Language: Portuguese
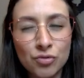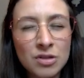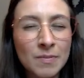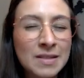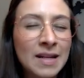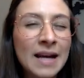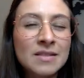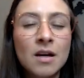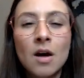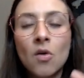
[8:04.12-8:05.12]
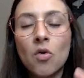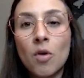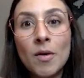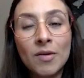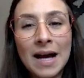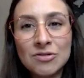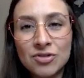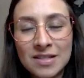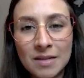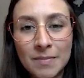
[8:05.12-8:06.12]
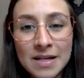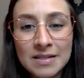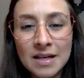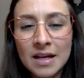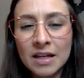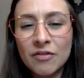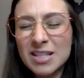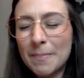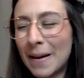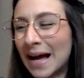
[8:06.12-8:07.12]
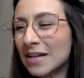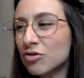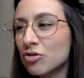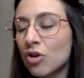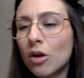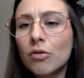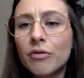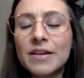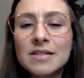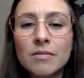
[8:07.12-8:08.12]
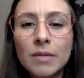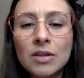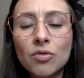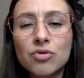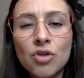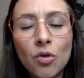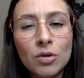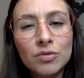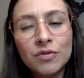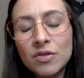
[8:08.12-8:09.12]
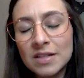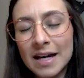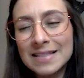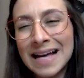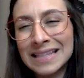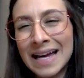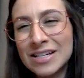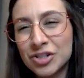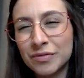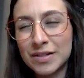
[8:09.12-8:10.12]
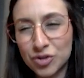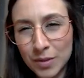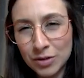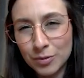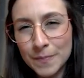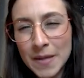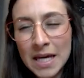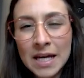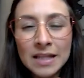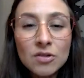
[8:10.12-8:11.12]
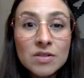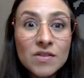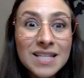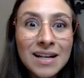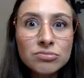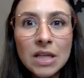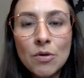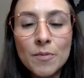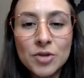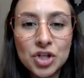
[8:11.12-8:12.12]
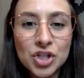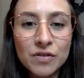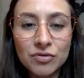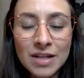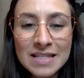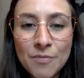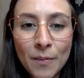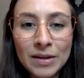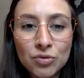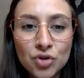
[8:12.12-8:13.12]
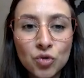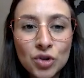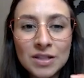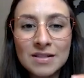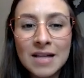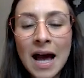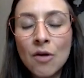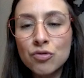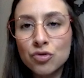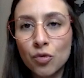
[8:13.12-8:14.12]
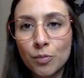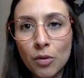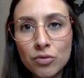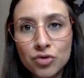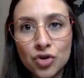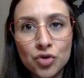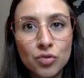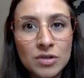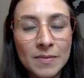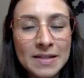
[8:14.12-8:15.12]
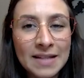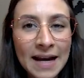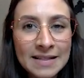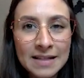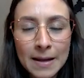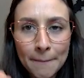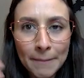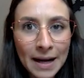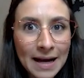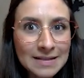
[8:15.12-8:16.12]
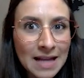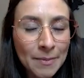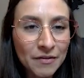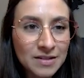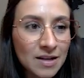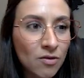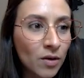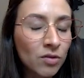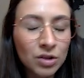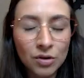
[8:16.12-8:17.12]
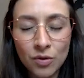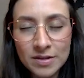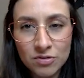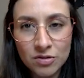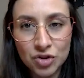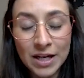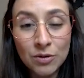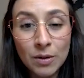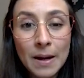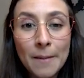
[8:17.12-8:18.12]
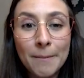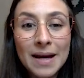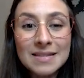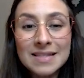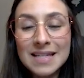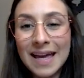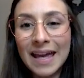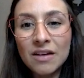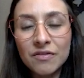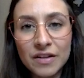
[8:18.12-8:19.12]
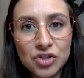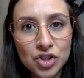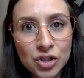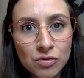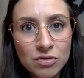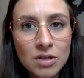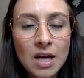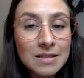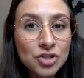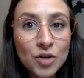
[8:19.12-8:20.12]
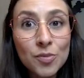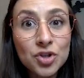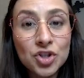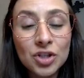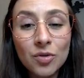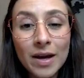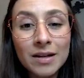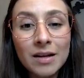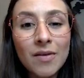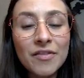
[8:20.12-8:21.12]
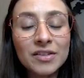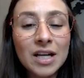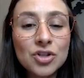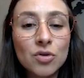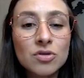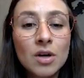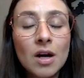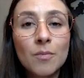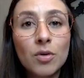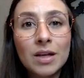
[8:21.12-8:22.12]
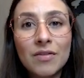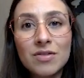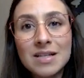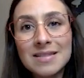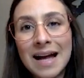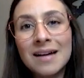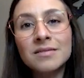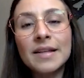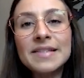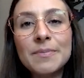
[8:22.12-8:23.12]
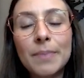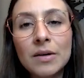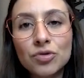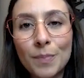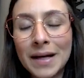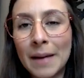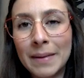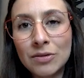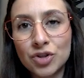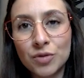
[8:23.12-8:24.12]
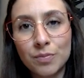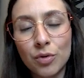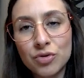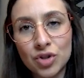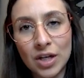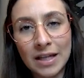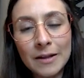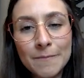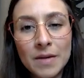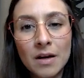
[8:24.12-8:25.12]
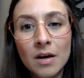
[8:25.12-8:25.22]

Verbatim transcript: juros semestrais, ou como é no caso de CDBs, que você pagaria só no vencimento ou só quando fosse resgatar este investimento. Então, se você não tem o objetivo nesse momento de utilizar os cupons de juros semestrais para gastar, para fazer qualquer outra coisa com o seu dinheiro, mas sim reinvesti-los, esse tipo de título ele não é vantajoso, porque você está antecipando o pagamento de imposto de renda